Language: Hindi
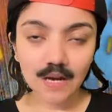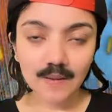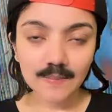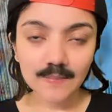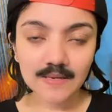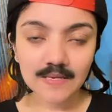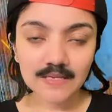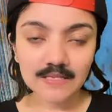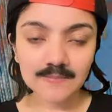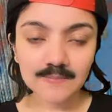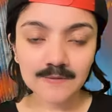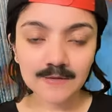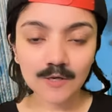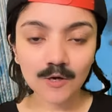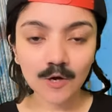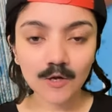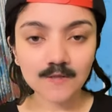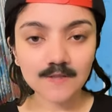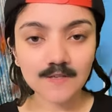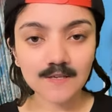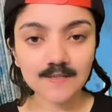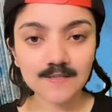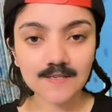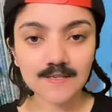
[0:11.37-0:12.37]
अबे इसमें कौन
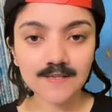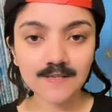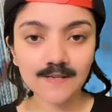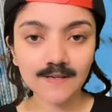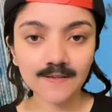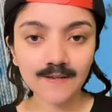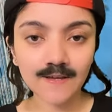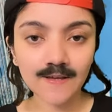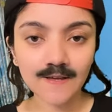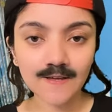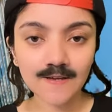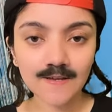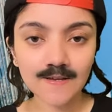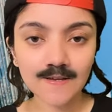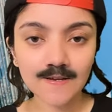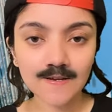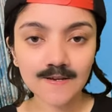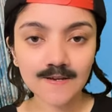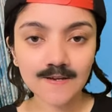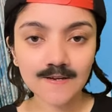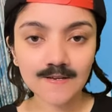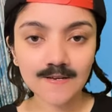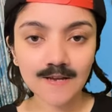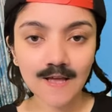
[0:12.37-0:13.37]
सा सीक्रेट है
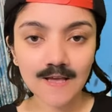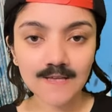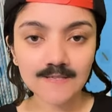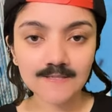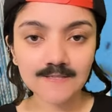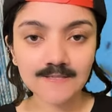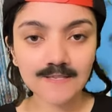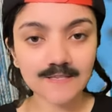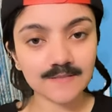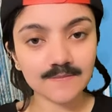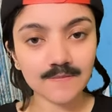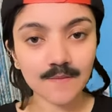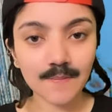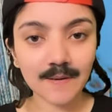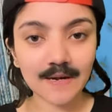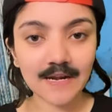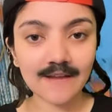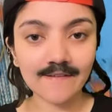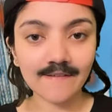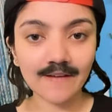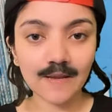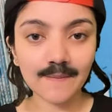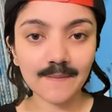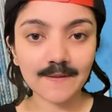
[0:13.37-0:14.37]
क्लास सिक्स में पढ़ने
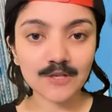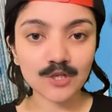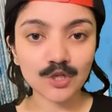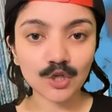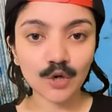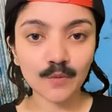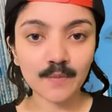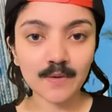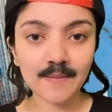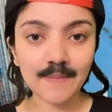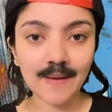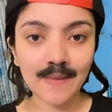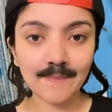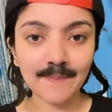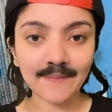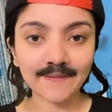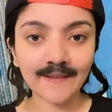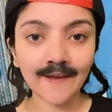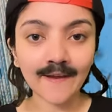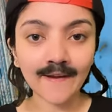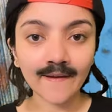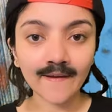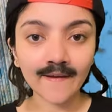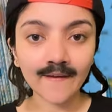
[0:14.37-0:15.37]
वाले बच्चों को भी ये बात पता
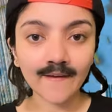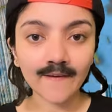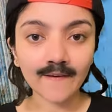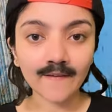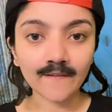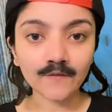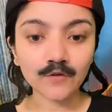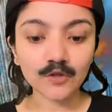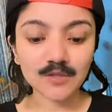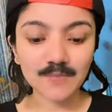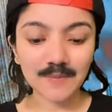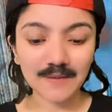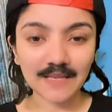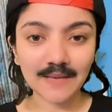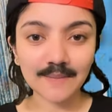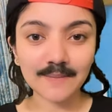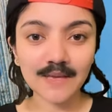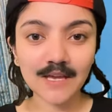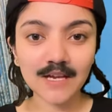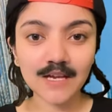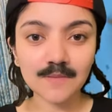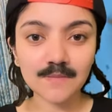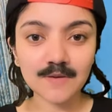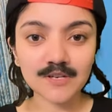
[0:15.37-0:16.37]
है जो पता भी
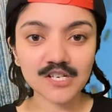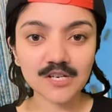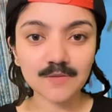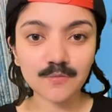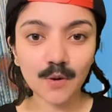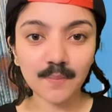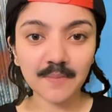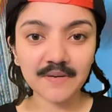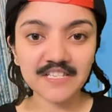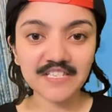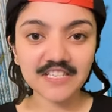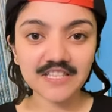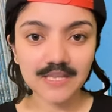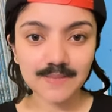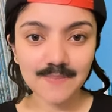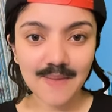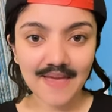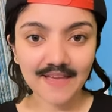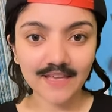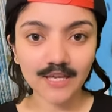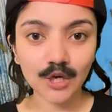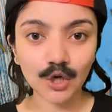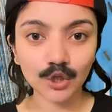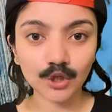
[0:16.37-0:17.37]
है कमर्शियल प्रॉपर्टीज कितनी
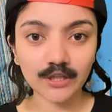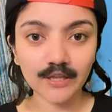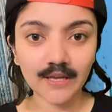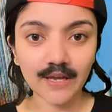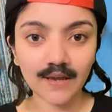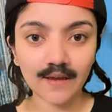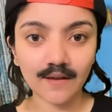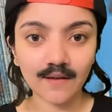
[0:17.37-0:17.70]
महंगी होती है